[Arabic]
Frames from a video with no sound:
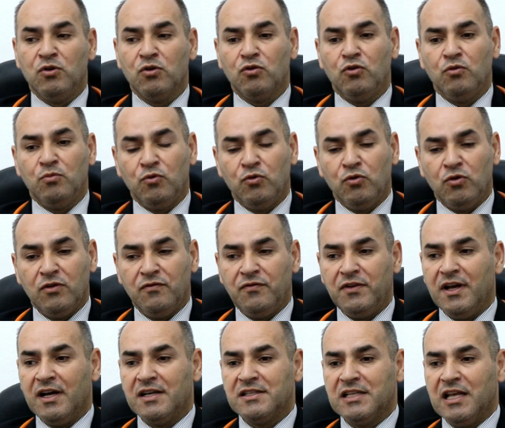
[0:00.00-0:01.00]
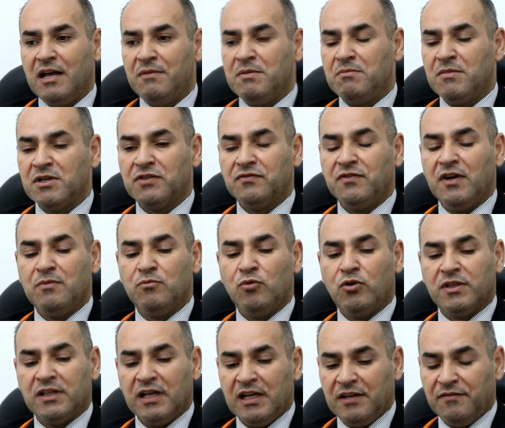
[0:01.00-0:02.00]
القبول في أقسام المشفى
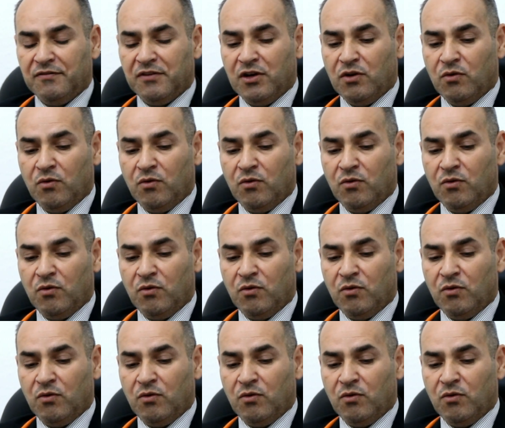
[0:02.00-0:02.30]
المختلفة